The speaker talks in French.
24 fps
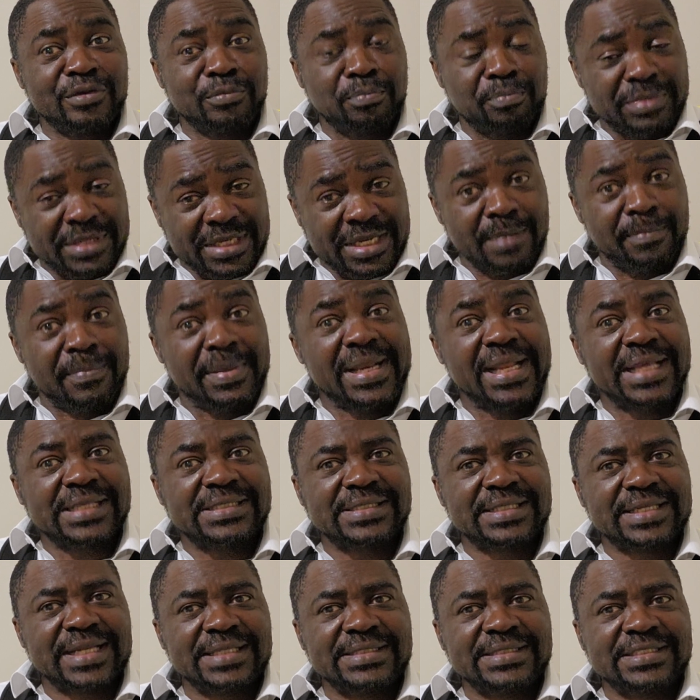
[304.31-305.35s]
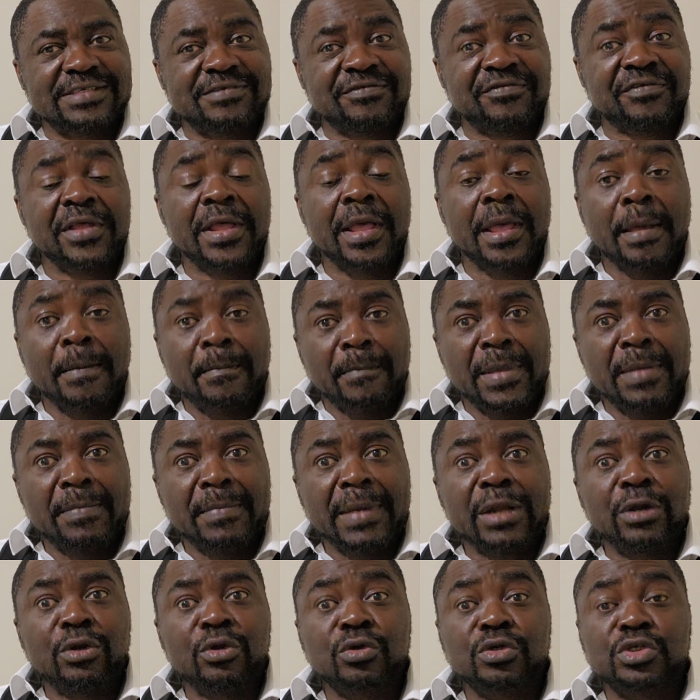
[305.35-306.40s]
une très belle alternative. Mais
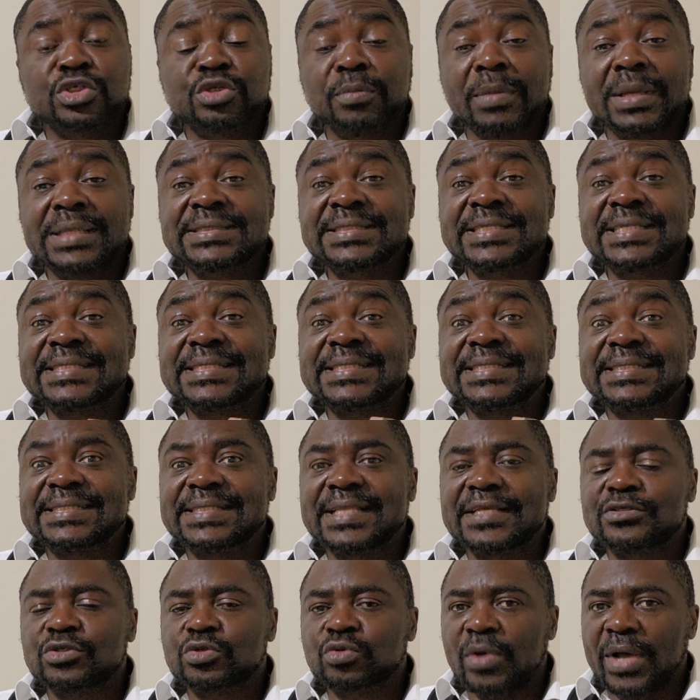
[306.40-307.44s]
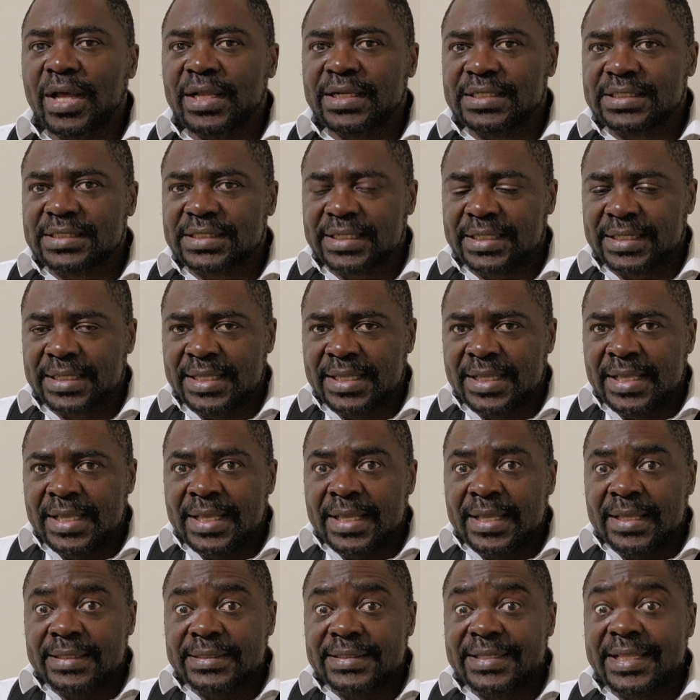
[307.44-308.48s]
malheureusement, ces idées sont en train
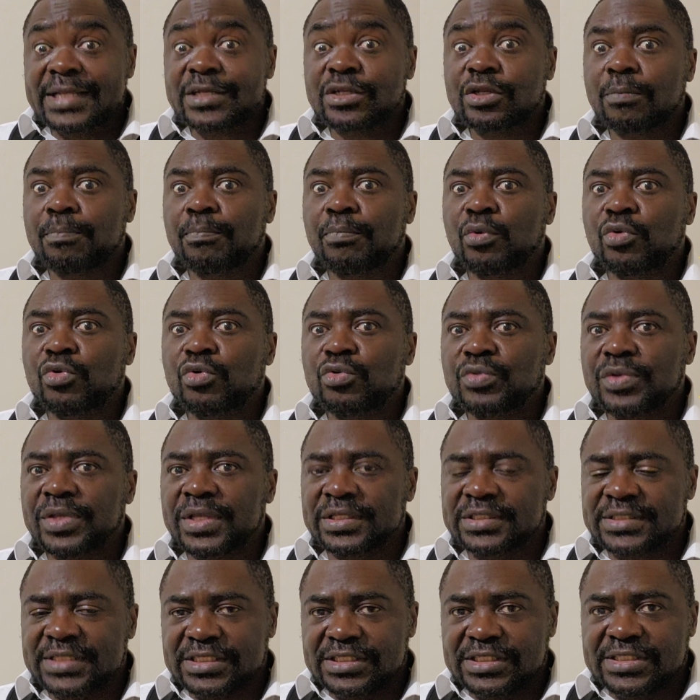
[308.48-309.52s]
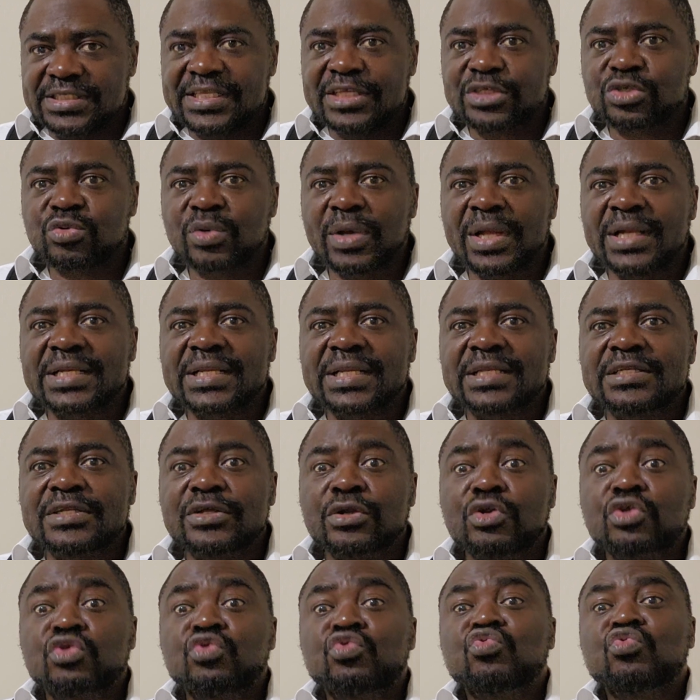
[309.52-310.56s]
d'être polluées. Ces idées sont en train de
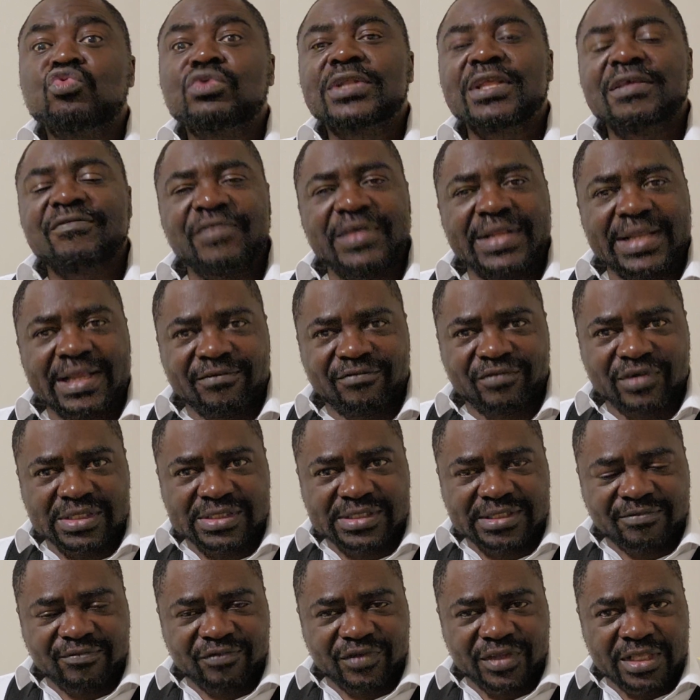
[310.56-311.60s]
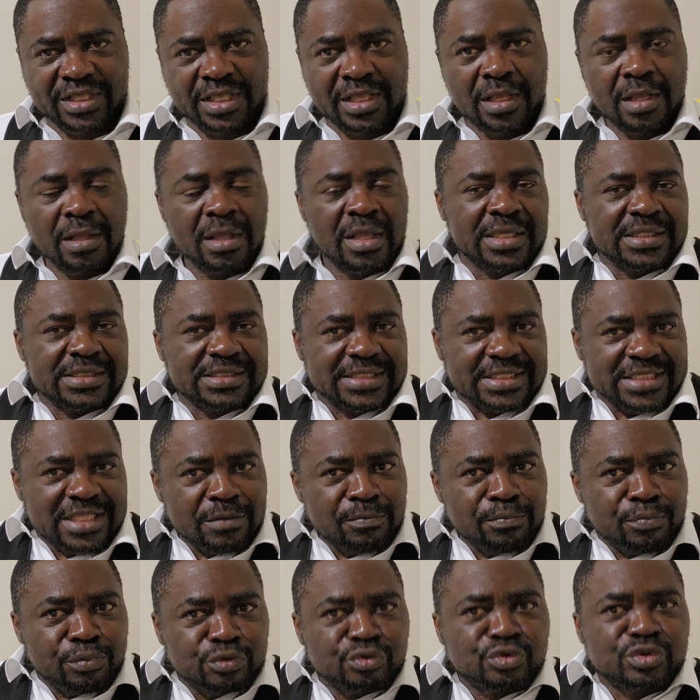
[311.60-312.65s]
retourner vers la France-Afrique. C'est un
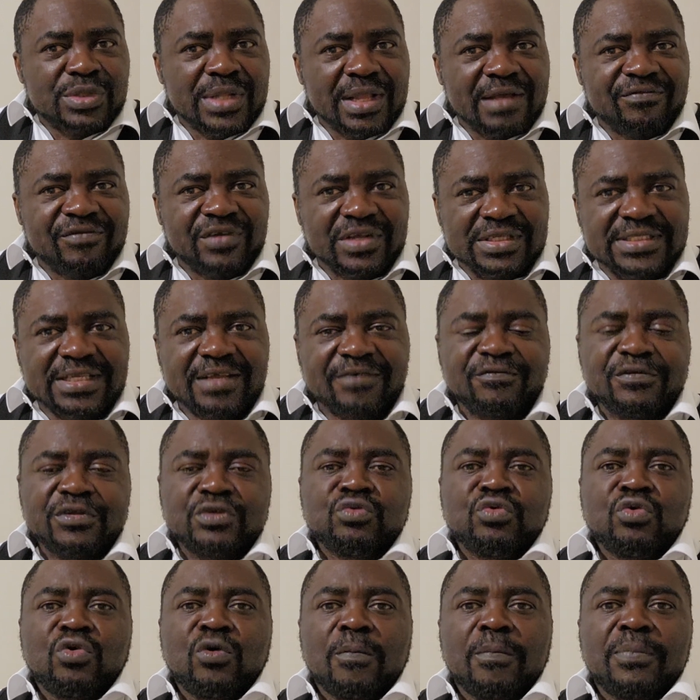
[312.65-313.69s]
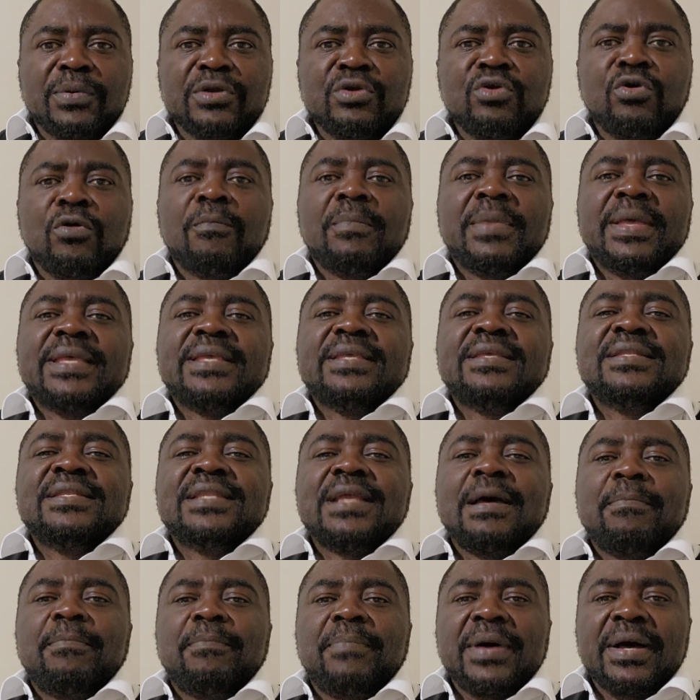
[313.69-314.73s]
produit de la France-Afrique, nous comprenons. Mais il
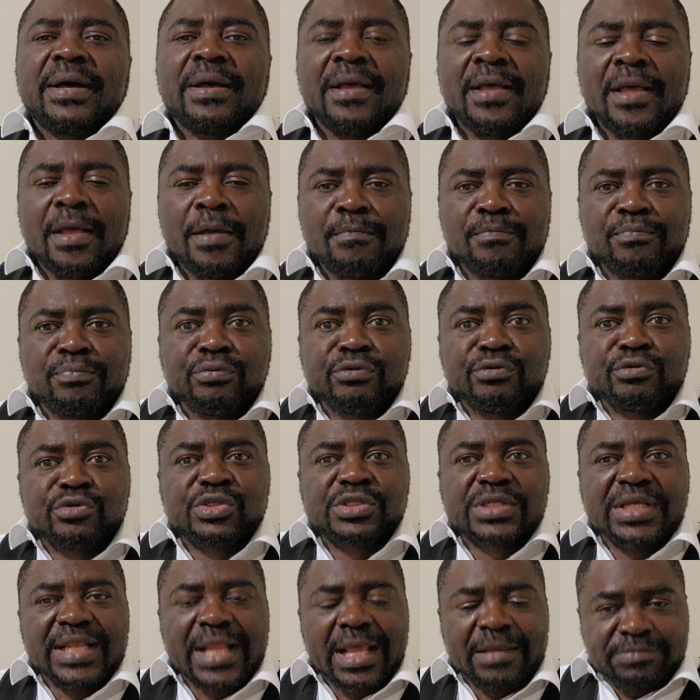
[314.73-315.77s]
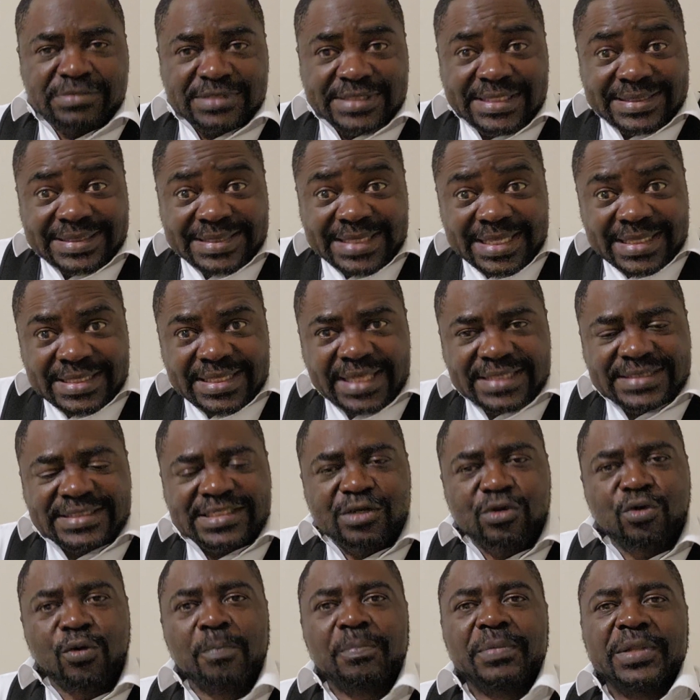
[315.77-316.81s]
n'a pas puis jusque-là, se
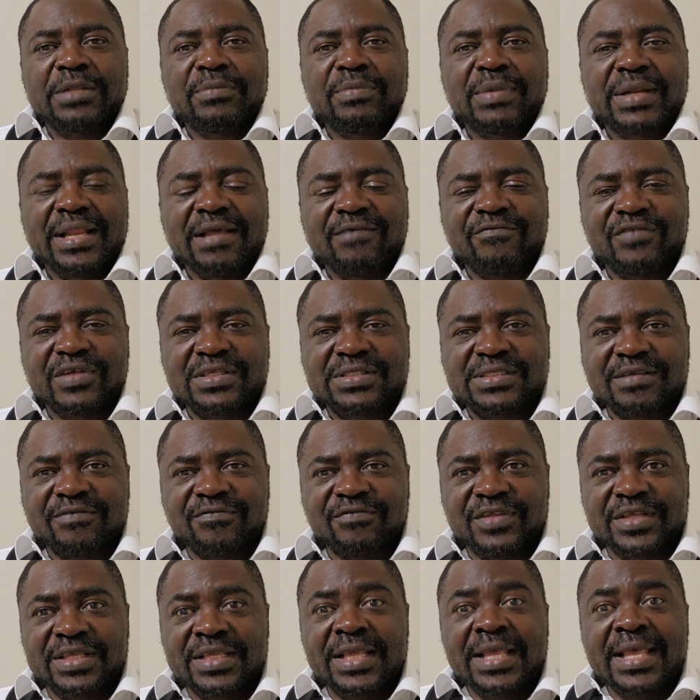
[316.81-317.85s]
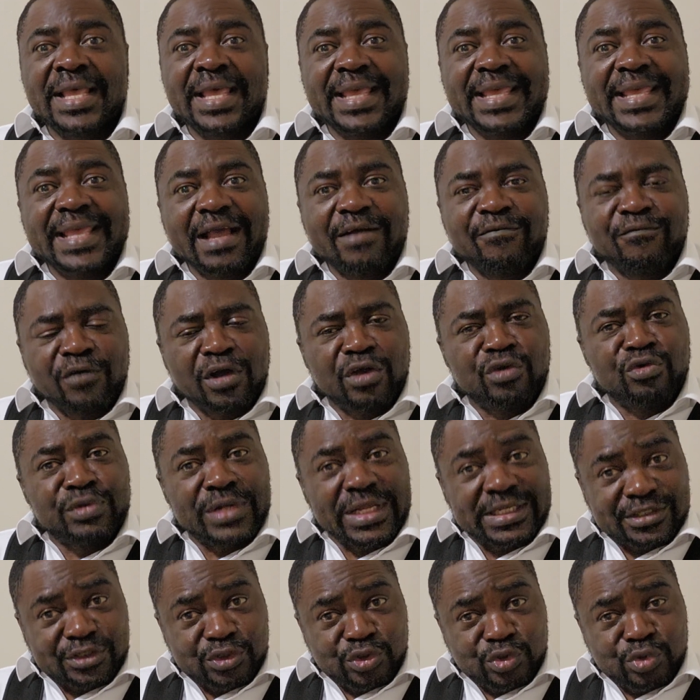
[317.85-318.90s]
détacher complètement de la France-Afrique et avoir une
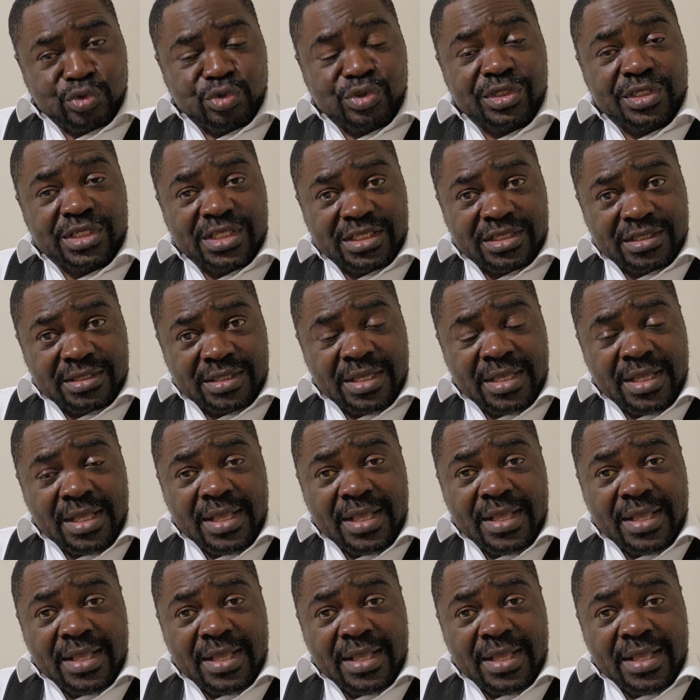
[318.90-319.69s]
attitude qui,